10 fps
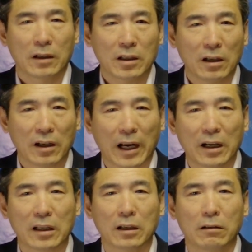这些人来
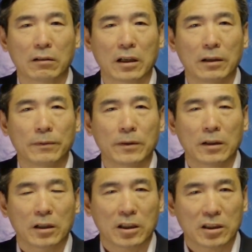了以后呢，
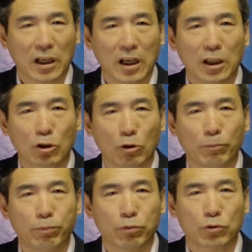谁都
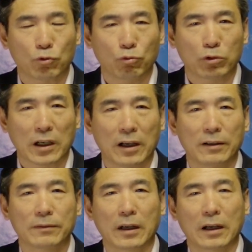不主
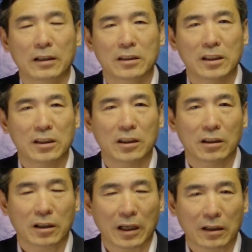张啊积极
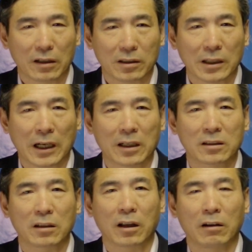的给这个斯大林
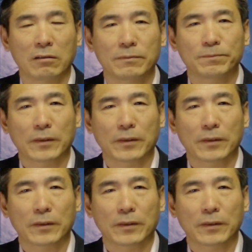治疗。